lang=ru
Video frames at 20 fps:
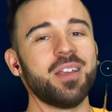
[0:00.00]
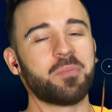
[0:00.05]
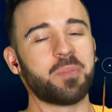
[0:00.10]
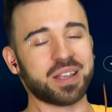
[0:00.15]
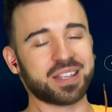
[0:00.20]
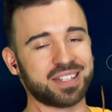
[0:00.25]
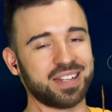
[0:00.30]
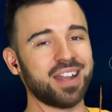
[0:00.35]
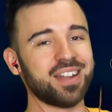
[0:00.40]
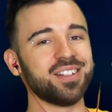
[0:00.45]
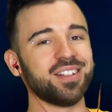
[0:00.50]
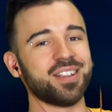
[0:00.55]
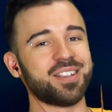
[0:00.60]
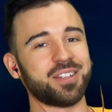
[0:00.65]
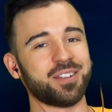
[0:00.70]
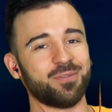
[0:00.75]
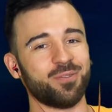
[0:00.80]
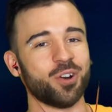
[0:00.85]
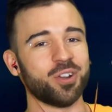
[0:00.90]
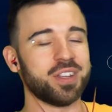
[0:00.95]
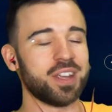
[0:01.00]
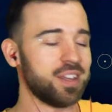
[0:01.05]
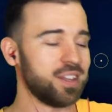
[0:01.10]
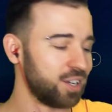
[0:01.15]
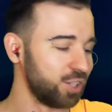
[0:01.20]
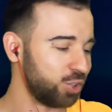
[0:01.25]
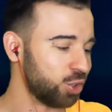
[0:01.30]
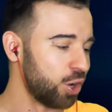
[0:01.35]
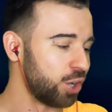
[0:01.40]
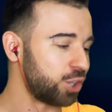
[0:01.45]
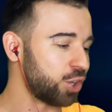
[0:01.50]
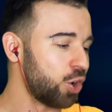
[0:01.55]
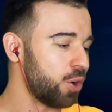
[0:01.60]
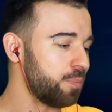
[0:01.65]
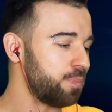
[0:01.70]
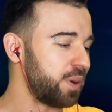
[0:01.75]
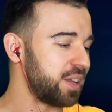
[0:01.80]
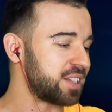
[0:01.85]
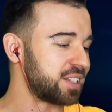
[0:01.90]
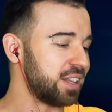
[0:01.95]
И последний на сегодня анекдот
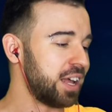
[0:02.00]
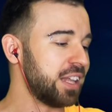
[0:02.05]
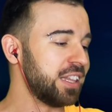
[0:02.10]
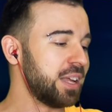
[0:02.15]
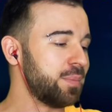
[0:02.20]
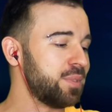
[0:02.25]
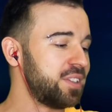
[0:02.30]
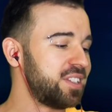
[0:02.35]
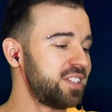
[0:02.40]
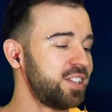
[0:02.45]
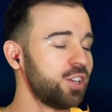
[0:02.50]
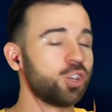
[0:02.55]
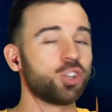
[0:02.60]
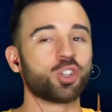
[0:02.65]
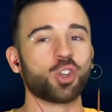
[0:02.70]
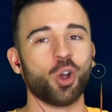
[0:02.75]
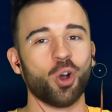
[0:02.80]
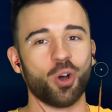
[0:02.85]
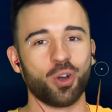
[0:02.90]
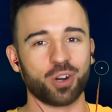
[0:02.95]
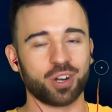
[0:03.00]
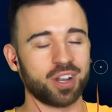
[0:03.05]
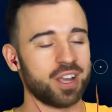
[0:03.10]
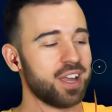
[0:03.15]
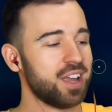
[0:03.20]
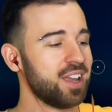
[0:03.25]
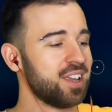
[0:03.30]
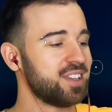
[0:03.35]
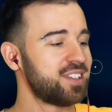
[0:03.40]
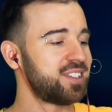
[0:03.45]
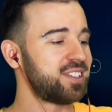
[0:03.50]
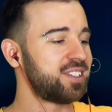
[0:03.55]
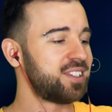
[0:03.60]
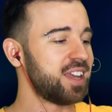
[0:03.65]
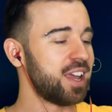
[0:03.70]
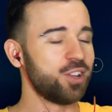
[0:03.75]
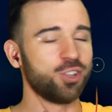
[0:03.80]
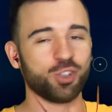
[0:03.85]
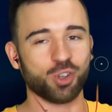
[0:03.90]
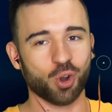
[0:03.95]
прислал нам Сижор.
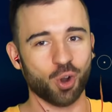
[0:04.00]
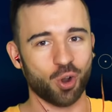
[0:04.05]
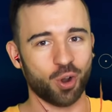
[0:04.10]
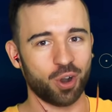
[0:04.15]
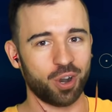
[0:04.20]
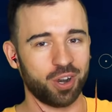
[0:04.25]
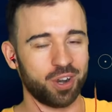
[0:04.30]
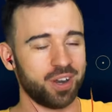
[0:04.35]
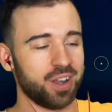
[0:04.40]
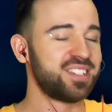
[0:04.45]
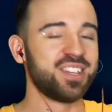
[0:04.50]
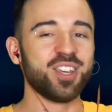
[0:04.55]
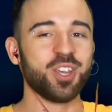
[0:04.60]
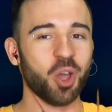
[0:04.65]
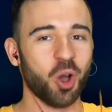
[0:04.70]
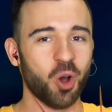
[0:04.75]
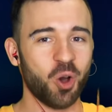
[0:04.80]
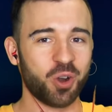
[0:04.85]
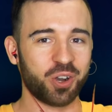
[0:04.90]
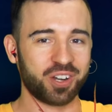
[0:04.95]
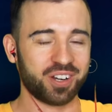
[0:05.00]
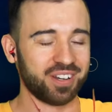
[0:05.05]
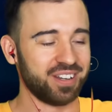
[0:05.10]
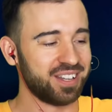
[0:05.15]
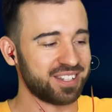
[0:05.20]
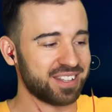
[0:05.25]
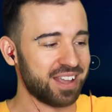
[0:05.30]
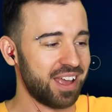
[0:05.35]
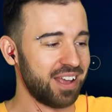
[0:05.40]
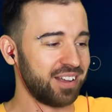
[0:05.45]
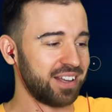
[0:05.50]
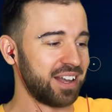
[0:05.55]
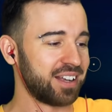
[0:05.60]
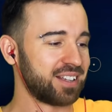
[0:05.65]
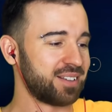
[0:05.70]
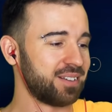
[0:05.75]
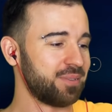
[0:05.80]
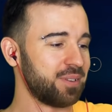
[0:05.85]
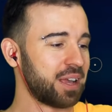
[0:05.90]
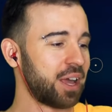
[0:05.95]
Седжор. Сиор. Не знаю,
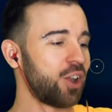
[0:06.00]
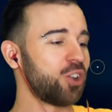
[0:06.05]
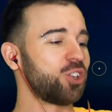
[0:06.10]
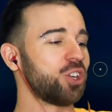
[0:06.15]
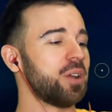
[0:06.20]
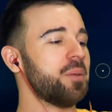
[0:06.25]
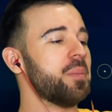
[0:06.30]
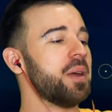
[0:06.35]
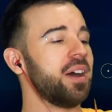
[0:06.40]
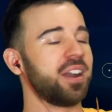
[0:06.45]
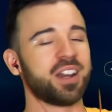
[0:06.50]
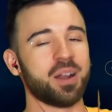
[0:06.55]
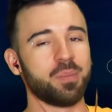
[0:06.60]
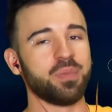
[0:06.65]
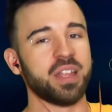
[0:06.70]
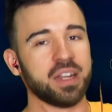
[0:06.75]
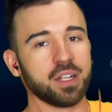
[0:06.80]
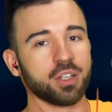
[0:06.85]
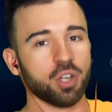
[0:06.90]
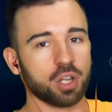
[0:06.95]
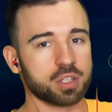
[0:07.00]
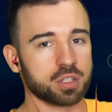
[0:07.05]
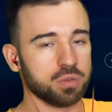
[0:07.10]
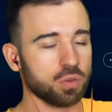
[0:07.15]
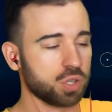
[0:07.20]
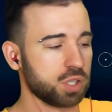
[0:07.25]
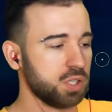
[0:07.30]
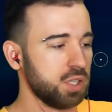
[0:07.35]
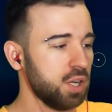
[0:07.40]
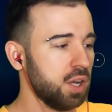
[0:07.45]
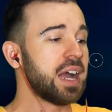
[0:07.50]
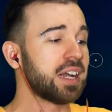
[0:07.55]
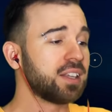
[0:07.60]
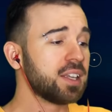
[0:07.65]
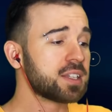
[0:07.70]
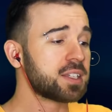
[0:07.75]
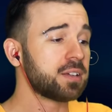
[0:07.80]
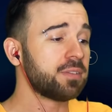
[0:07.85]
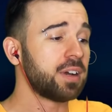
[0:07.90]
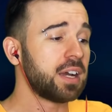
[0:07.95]
как... Короче, рыбный анекдот, слушайте. Как
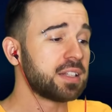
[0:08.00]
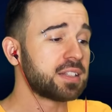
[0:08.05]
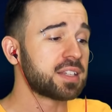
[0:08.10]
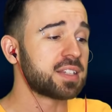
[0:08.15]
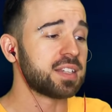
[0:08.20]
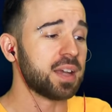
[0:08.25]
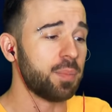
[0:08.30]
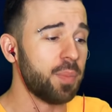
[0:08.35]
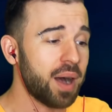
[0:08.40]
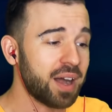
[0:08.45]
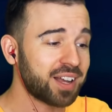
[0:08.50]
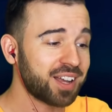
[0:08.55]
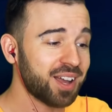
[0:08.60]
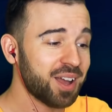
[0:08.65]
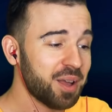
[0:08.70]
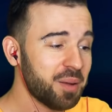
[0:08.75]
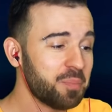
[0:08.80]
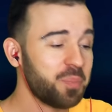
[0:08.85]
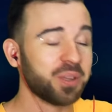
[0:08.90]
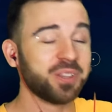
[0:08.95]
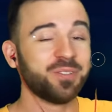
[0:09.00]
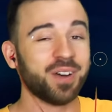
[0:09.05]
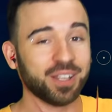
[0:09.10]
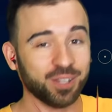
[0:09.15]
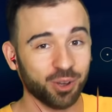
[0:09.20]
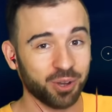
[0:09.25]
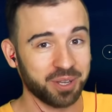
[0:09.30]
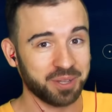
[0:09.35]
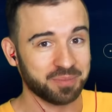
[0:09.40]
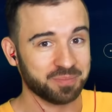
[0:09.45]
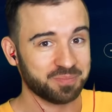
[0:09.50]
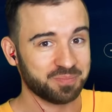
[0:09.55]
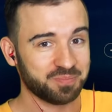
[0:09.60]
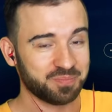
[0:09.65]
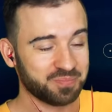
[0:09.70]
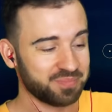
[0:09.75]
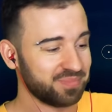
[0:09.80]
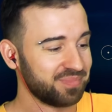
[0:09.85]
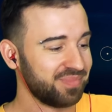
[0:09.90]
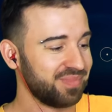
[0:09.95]
называется собака под водой?
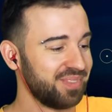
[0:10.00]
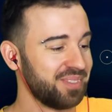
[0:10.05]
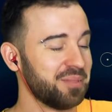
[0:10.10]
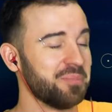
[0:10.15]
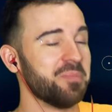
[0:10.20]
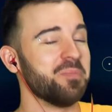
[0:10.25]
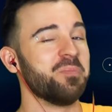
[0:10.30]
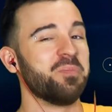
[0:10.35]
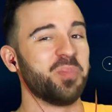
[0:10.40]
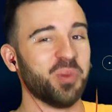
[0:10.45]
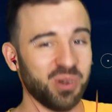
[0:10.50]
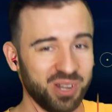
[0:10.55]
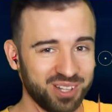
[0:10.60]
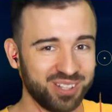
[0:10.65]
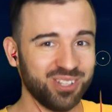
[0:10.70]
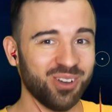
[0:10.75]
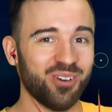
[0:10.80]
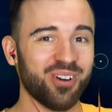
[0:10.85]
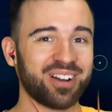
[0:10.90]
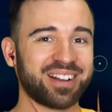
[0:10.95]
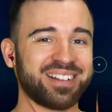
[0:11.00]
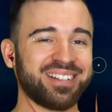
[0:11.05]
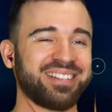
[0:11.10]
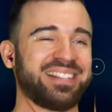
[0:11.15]
Бульдог.